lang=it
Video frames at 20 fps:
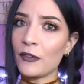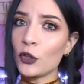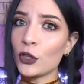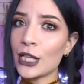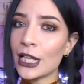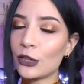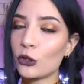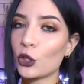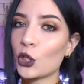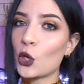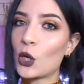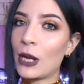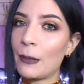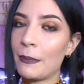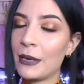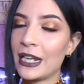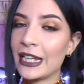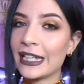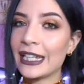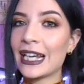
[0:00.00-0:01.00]
vi ho detto che ho la
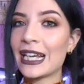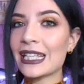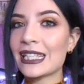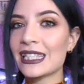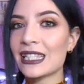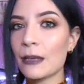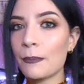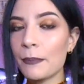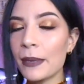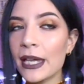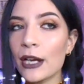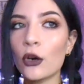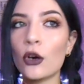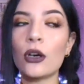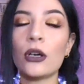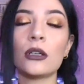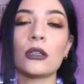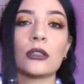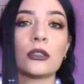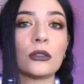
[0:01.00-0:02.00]
pelle grassa,
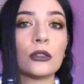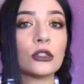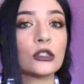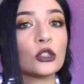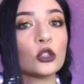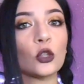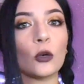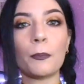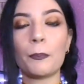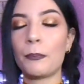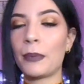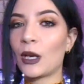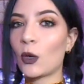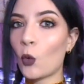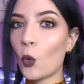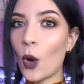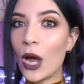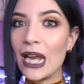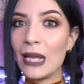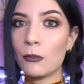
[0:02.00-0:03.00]
però eh, non so
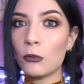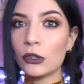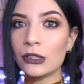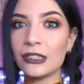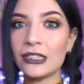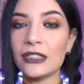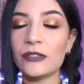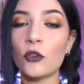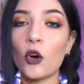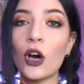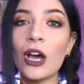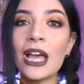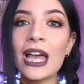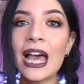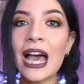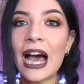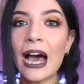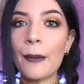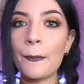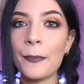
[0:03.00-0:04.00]
per quale motivo
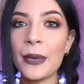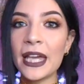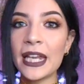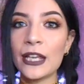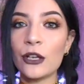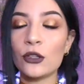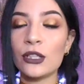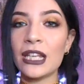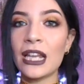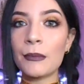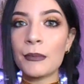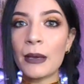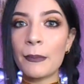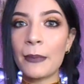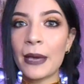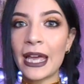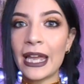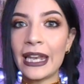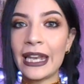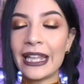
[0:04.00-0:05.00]
a periodi la mia
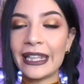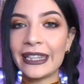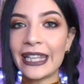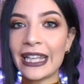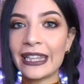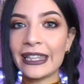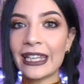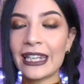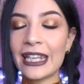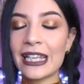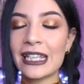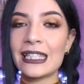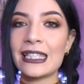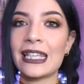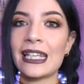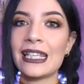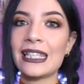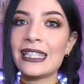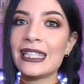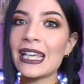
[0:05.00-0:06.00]
pelle tende ad
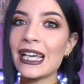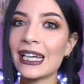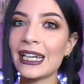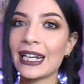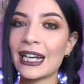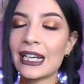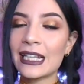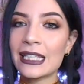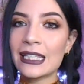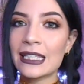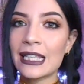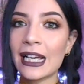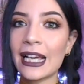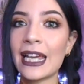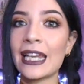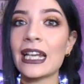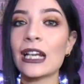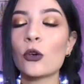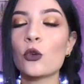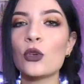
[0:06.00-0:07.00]
essere sia grassa che
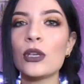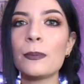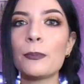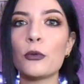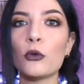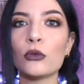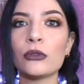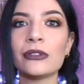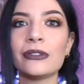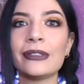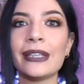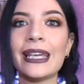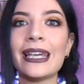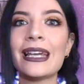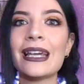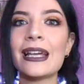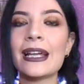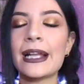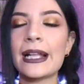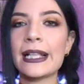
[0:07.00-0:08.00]
in alcuni
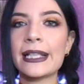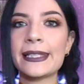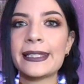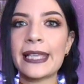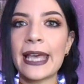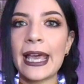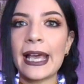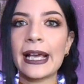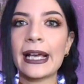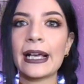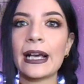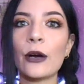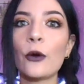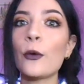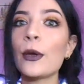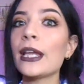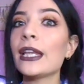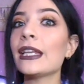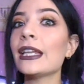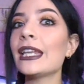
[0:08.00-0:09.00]
punti secca,
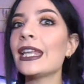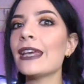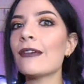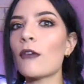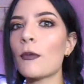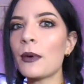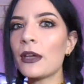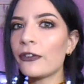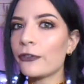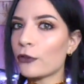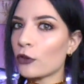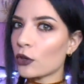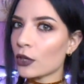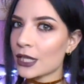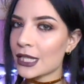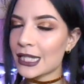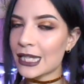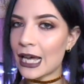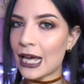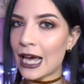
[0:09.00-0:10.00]
quindi devo per
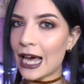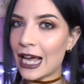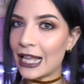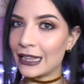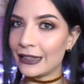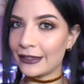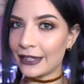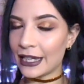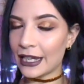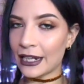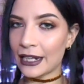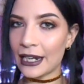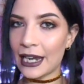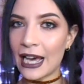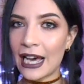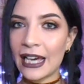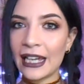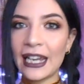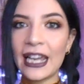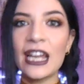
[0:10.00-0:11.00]
forza
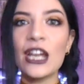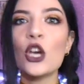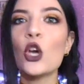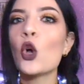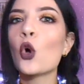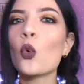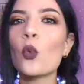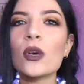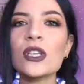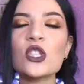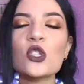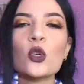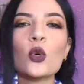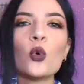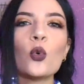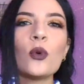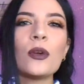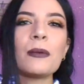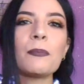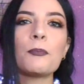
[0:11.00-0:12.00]
alternare. Questo
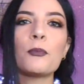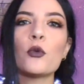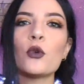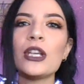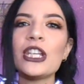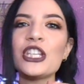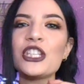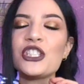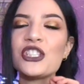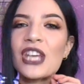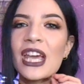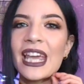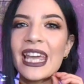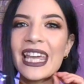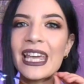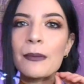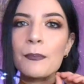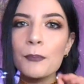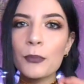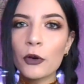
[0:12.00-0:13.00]
qui pulisce
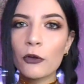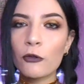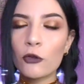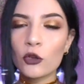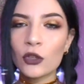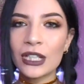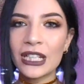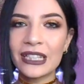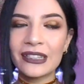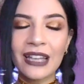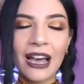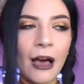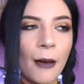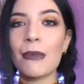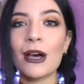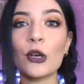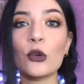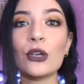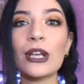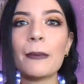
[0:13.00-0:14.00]
in profondità
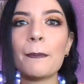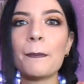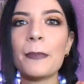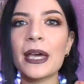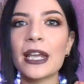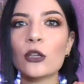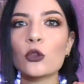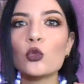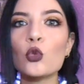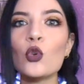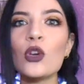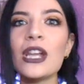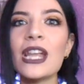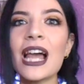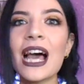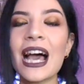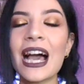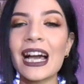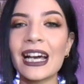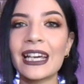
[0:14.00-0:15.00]
ma non è per
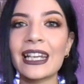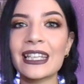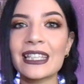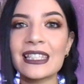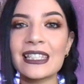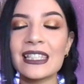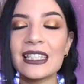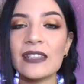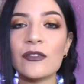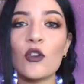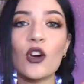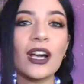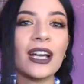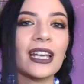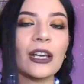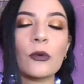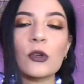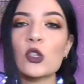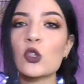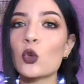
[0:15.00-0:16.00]
nulla aggressivo,
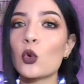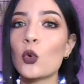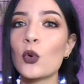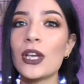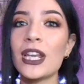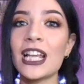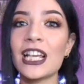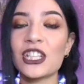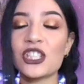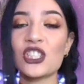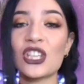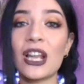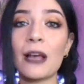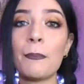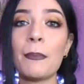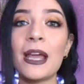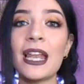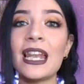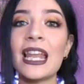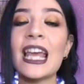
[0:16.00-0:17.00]
anche questo qui lascia la
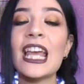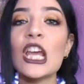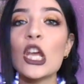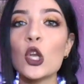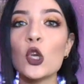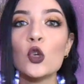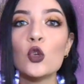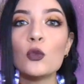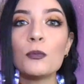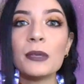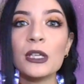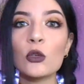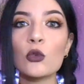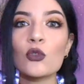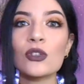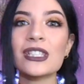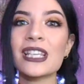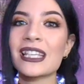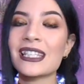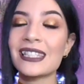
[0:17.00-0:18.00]
pelle
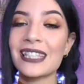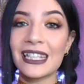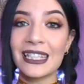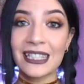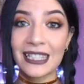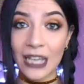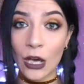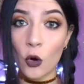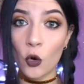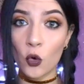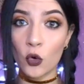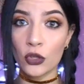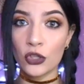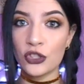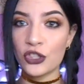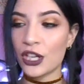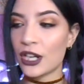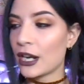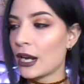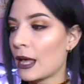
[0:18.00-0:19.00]
luminosa senza
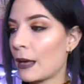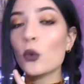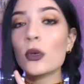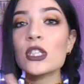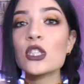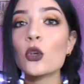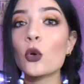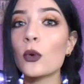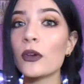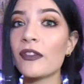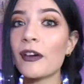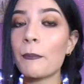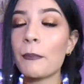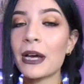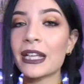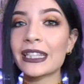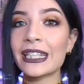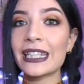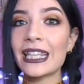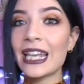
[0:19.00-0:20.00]
ungerla Questo qui fa
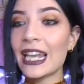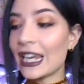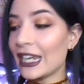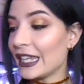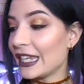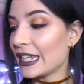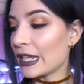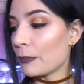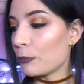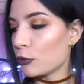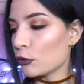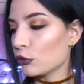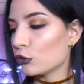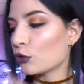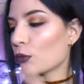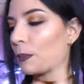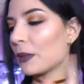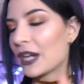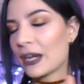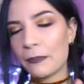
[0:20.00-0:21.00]
parte della linea
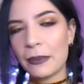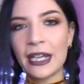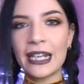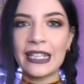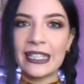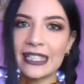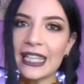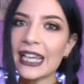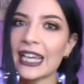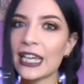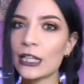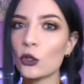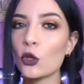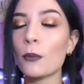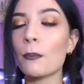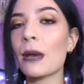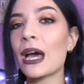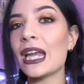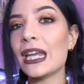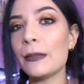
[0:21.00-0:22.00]
appunto per le pelli secche e
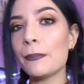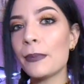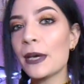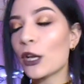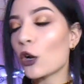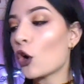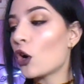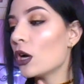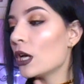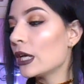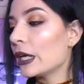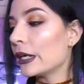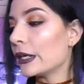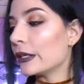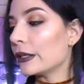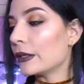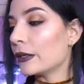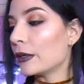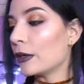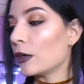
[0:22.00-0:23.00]
normali però
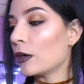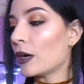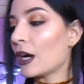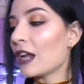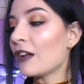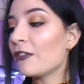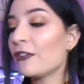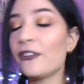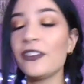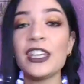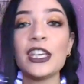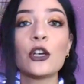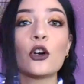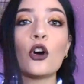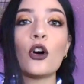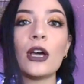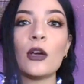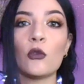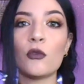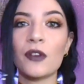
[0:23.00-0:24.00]
eh, al
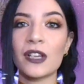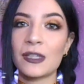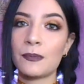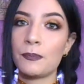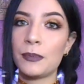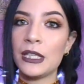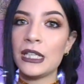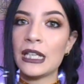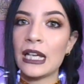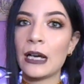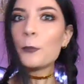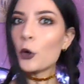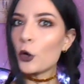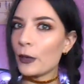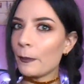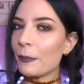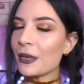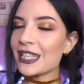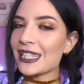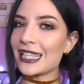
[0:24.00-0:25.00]
fico e uva spina.
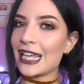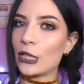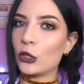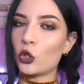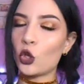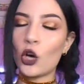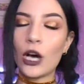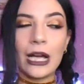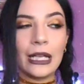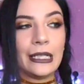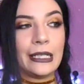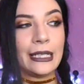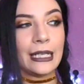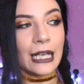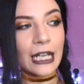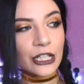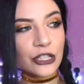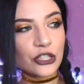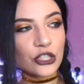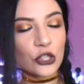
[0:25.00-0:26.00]
Poi passando agli
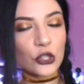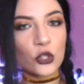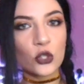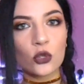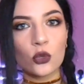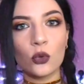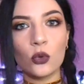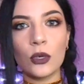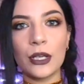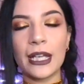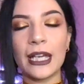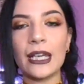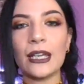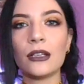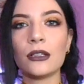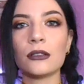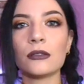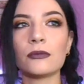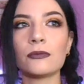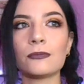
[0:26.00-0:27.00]

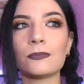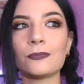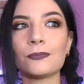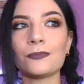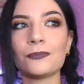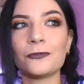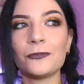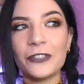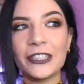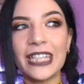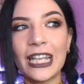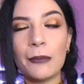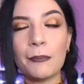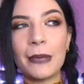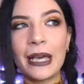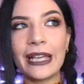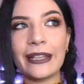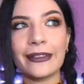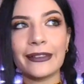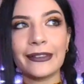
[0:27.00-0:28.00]
accessori
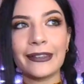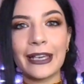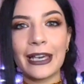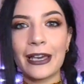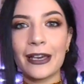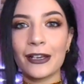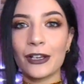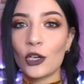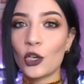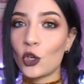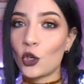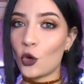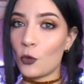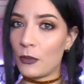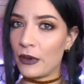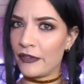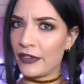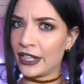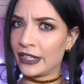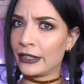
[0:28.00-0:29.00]
Finalmente,
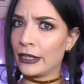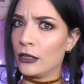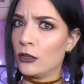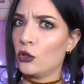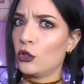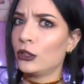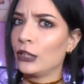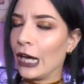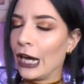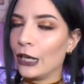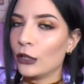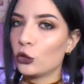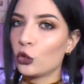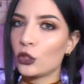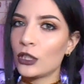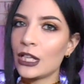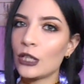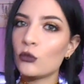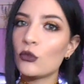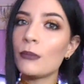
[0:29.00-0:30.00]
come avrete
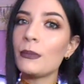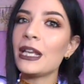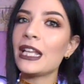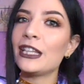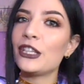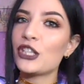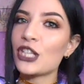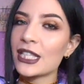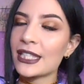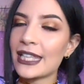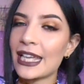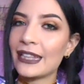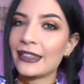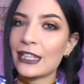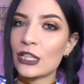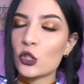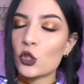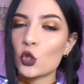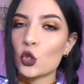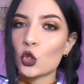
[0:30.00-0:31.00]
notato, nel
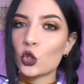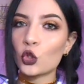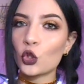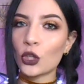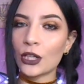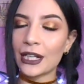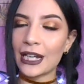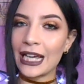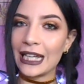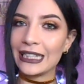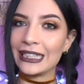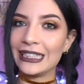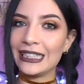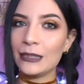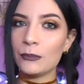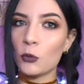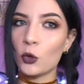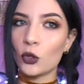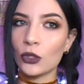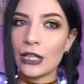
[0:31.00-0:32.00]
2017 sono tornati
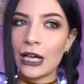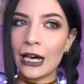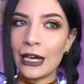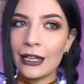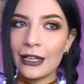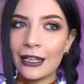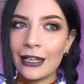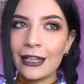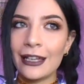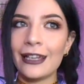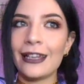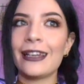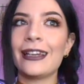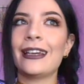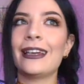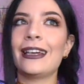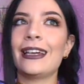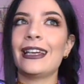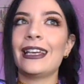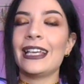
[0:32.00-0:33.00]
di moda
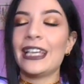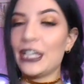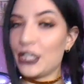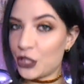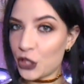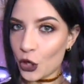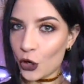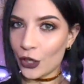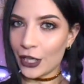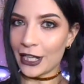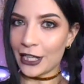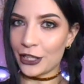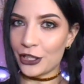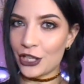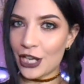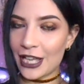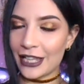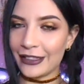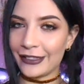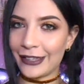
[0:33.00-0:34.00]
i choker,
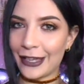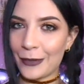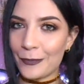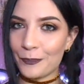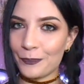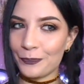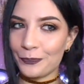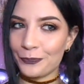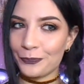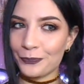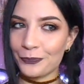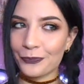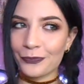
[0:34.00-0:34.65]
gente.